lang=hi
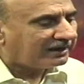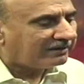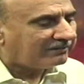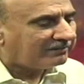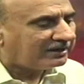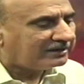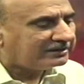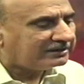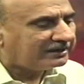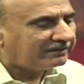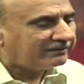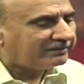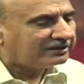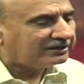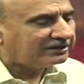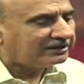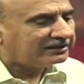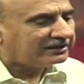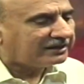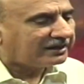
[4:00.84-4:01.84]
आमा ये
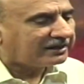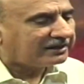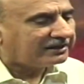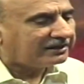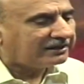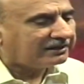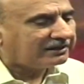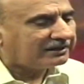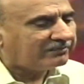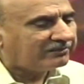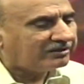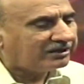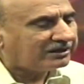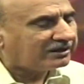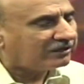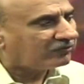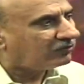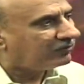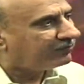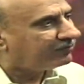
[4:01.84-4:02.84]
बनती जा रही है कि अमरीका
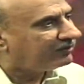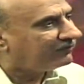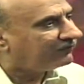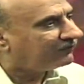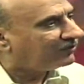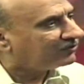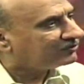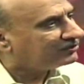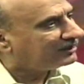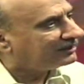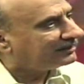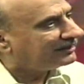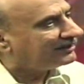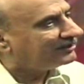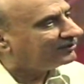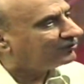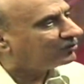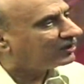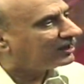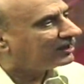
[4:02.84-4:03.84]
को अपनी फौजें कहीं
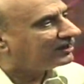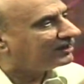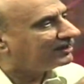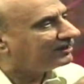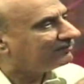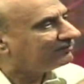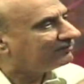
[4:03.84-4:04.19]
नहीं उतारनी